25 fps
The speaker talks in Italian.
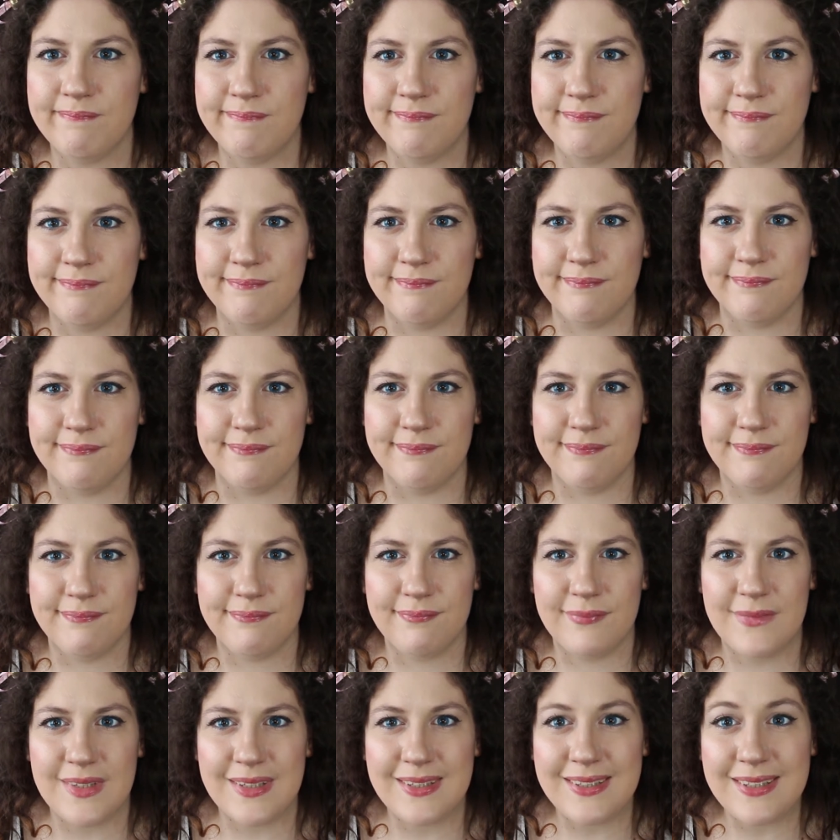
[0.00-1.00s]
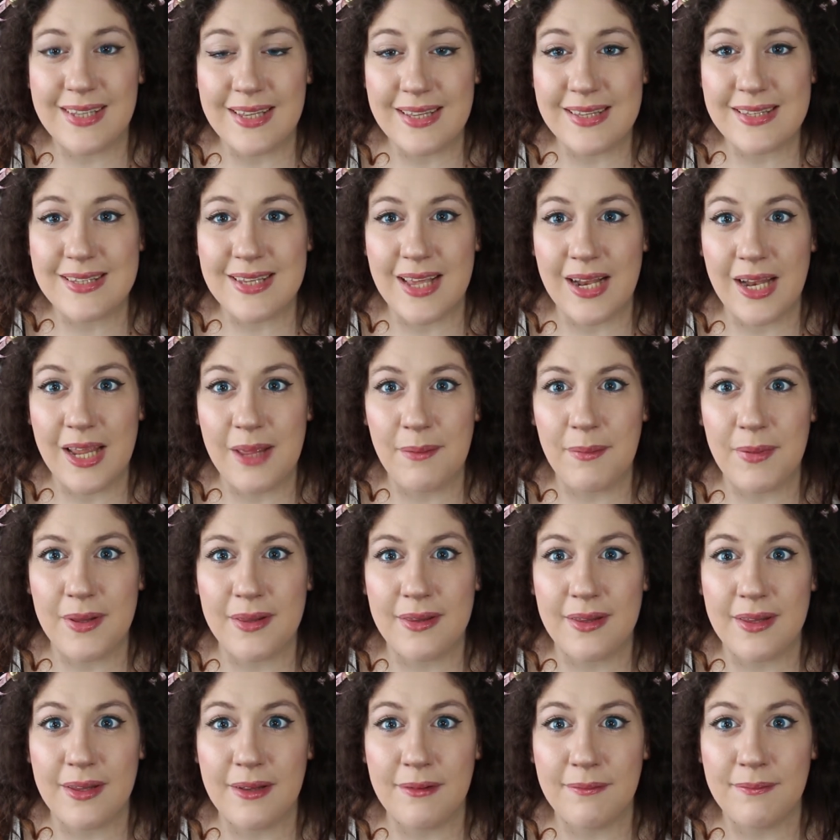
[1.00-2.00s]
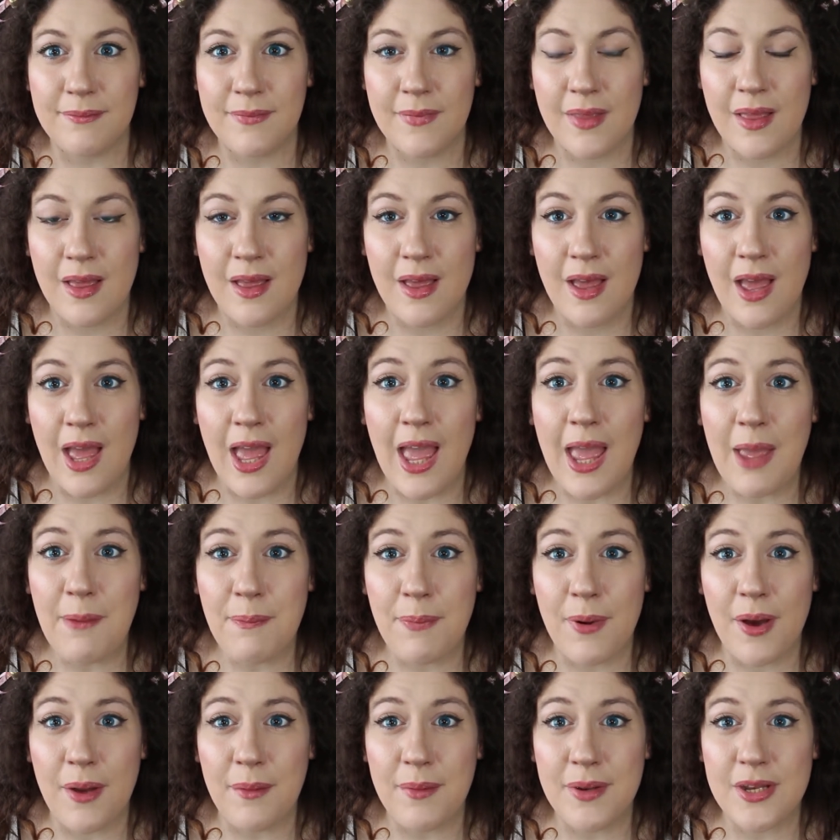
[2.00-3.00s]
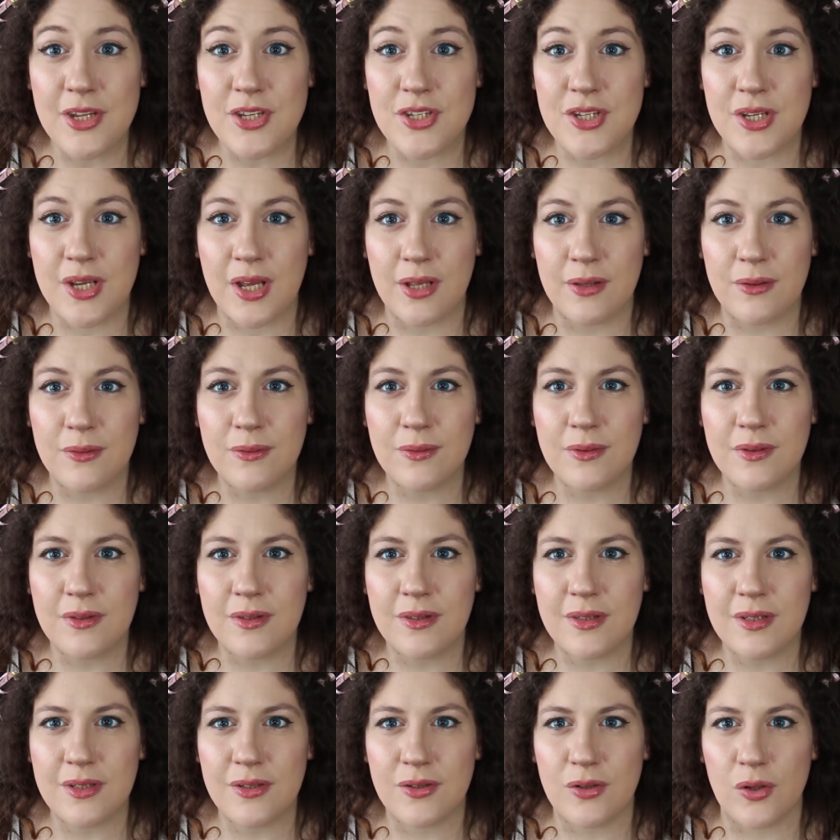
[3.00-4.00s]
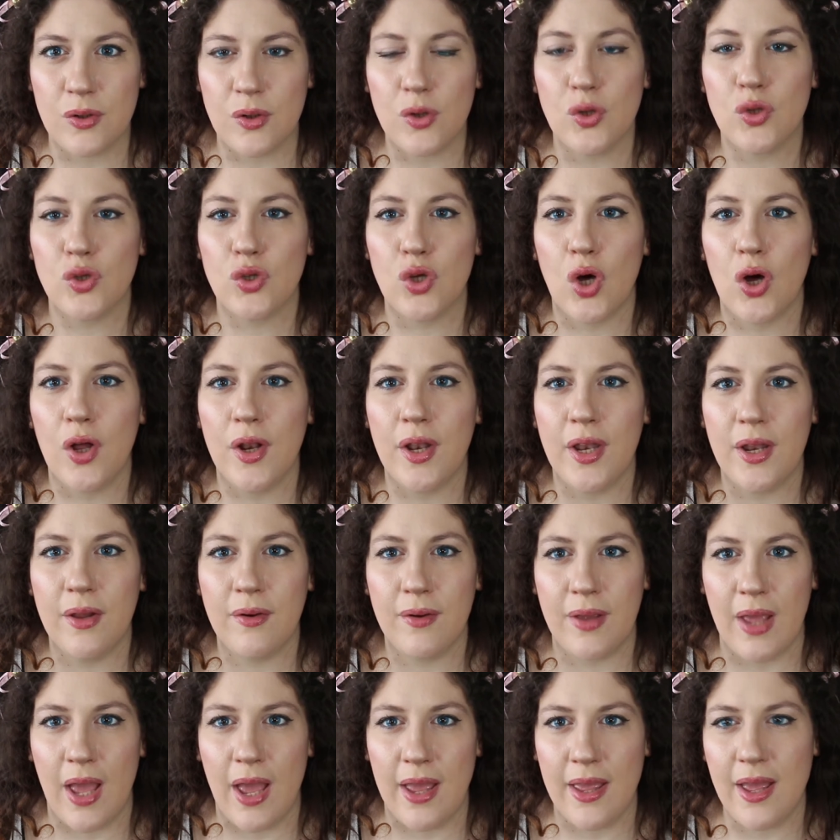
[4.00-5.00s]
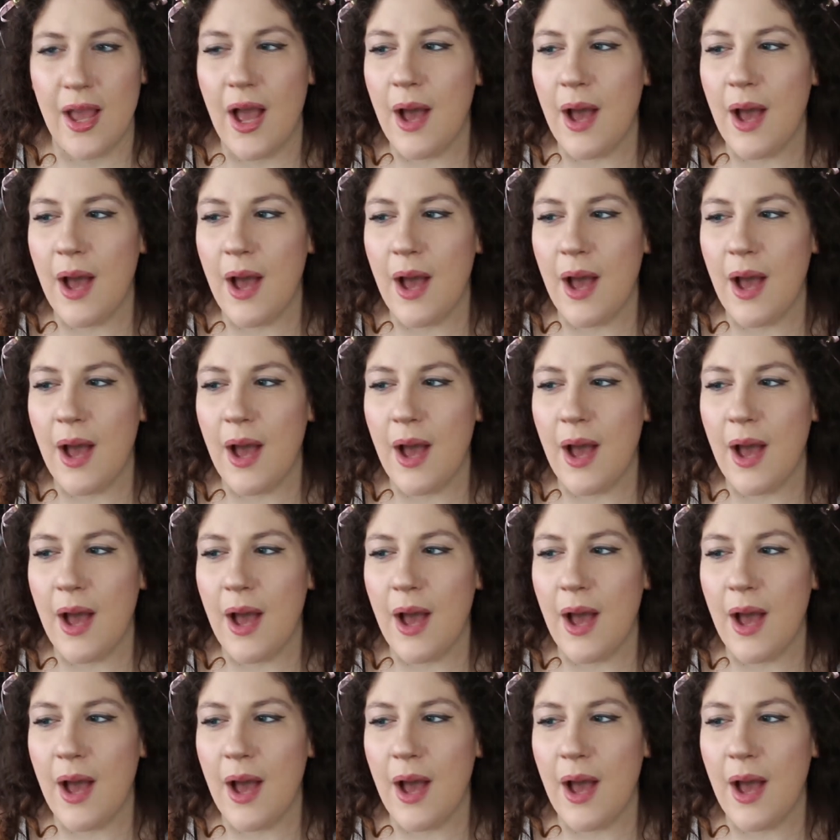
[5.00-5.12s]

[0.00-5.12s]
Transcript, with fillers: mmm senza limiti e poi mi dici che tutti sono donne ok?